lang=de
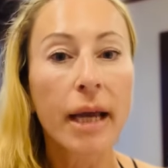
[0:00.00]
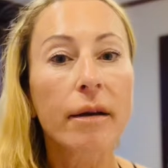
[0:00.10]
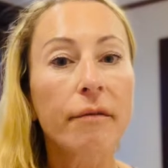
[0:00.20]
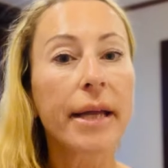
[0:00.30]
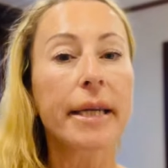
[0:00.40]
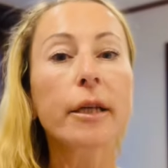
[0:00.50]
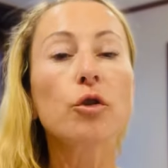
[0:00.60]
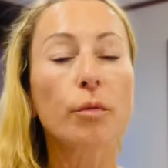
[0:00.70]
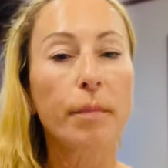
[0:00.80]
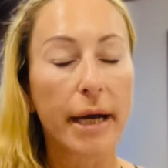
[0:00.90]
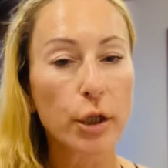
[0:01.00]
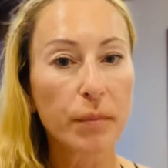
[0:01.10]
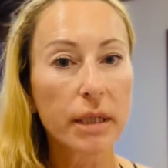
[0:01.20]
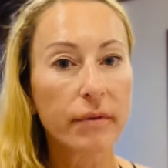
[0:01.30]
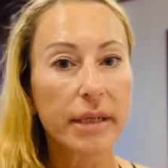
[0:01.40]
Wenn ich zum
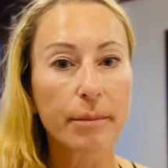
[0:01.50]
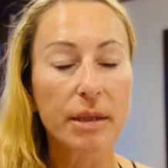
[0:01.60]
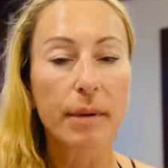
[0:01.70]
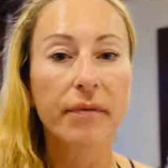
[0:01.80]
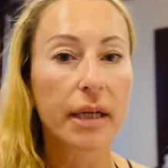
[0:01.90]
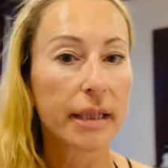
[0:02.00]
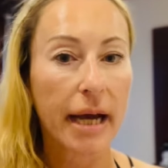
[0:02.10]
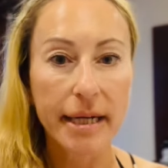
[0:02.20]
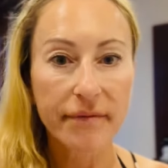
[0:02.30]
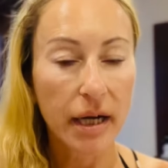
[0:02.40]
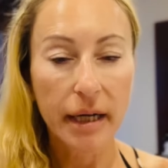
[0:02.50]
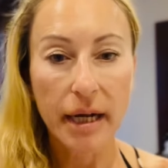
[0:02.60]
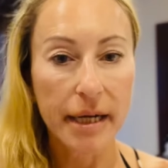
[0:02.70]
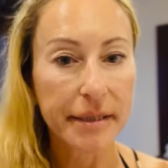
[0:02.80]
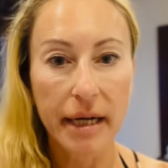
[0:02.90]
Beispiel, wir nehmen jetzt mal einfach der
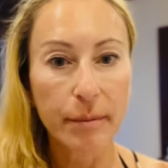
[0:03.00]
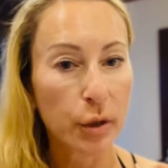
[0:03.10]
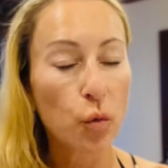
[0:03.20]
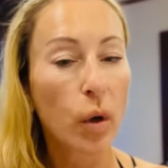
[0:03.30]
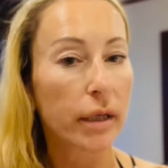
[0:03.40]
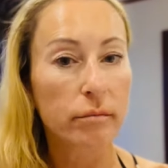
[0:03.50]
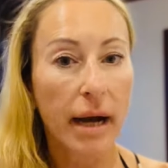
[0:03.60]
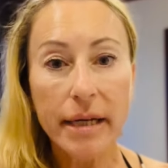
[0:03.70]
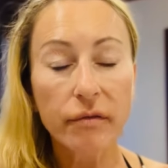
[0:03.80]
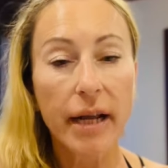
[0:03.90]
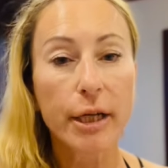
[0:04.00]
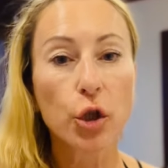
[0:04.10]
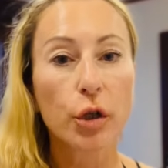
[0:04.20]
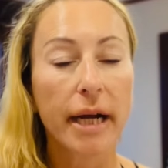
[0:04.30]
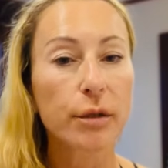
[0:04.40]
Einfachheit halber nur ähm, eine
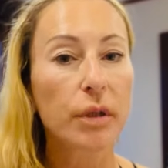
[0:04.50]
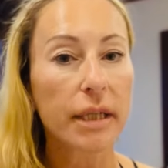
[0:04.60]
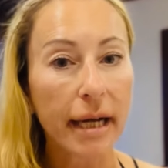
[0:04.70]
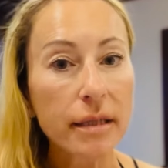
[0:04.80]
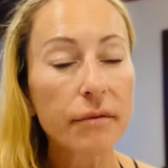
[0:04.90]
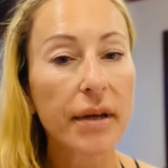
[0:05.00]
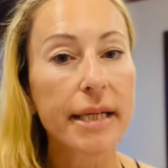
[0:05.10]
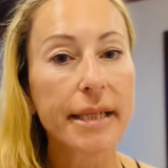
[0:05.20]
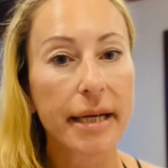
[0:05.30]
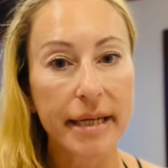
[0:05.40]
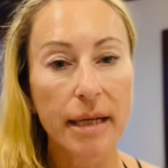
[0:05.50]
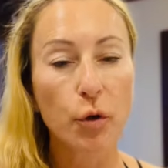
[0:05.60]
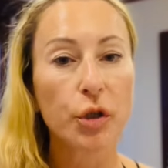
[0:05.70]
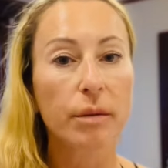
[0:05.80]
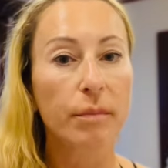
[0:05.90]
Fleischsorte, also die ganze Welt ernähren
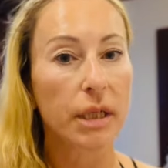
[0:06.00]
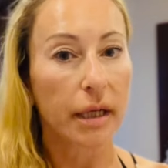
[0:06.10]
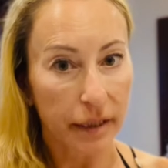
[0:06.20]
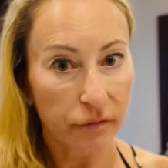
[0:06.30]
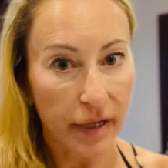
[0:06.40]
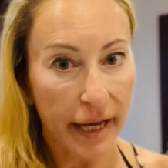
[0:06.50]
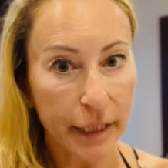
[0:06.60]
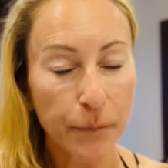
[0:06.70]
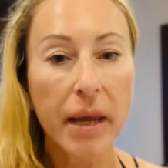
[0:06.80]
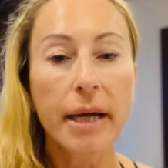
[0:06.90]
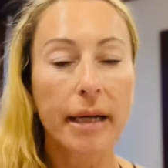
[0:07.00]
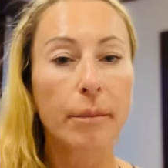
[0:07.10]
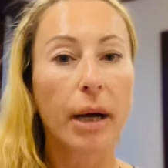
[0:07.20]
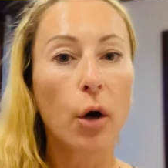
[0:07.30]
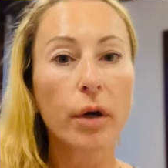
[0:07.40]
möchte mit Rindfleisch, dann
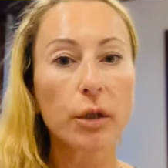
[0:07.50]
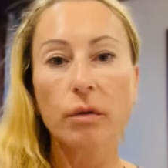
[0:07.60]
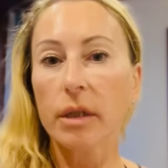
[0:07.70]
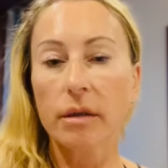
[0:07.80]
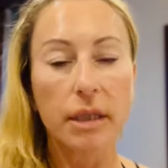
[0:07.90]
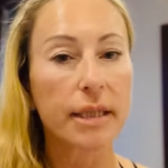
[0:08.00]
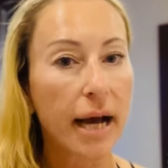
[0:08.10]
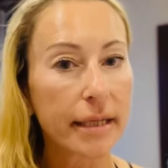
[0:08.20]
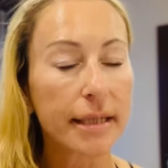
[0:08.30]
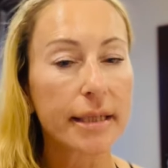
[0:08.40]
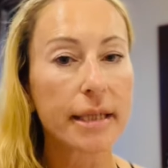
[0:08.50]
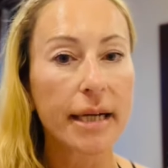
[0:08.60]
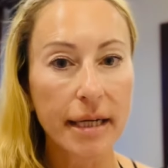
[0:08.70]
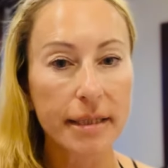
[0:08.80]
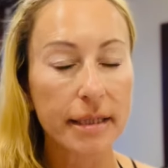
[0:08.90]
brauche ich, und die Zahl ist jetzt
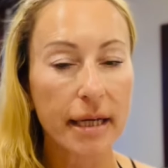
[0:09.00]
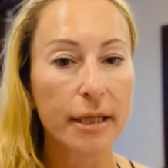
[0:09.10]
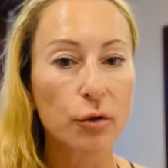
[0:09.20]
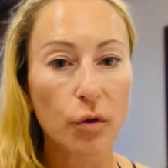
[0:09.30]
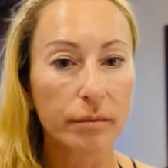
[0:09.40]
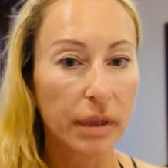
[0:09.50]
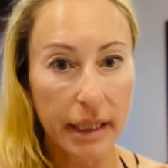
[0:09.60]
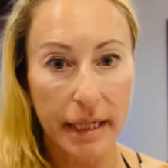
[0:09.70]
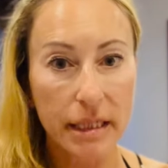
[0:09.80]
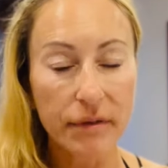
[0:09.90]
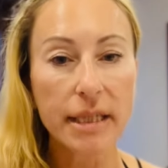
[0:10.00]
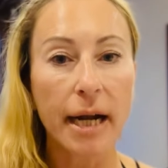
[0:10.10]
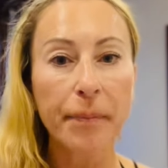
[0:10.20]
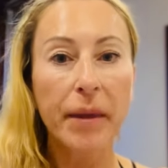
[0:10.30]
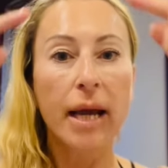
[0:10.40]
egal, das ist alles nur relative
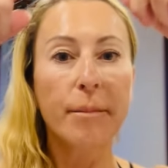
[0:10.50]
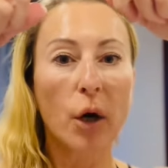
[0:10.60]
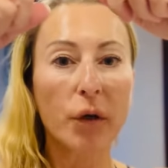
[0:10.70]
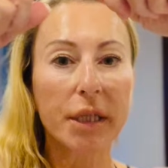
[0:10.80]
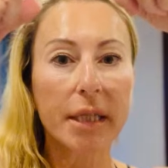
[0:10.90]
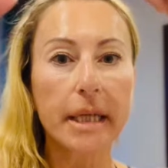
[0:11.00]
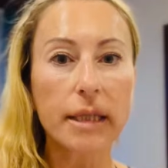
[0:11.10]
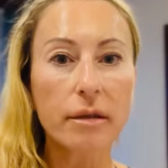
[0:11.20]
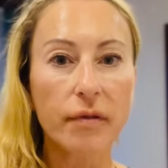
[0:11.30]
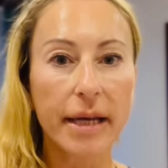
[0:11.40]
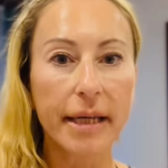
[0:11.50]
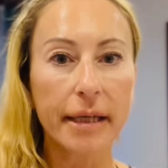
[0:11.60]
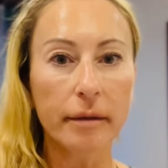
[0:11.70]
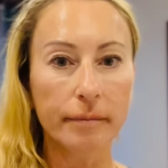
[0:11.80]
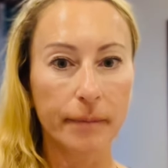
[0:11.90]
Zahl, brauche ich diese Fläche,
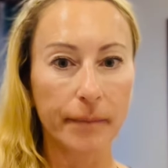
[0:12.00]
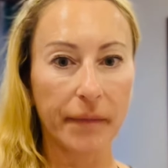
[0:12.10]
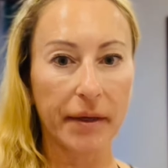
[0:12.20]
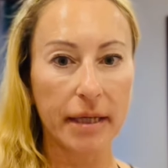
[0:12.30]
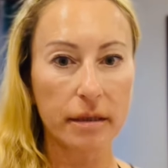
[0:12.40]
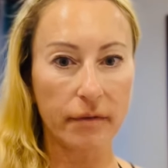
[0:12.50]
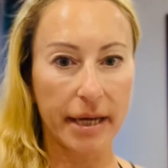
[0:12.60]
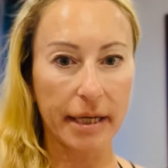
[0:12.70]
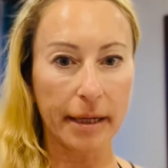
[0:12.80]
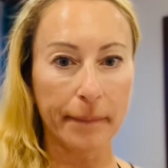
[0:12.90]
diese Fläche,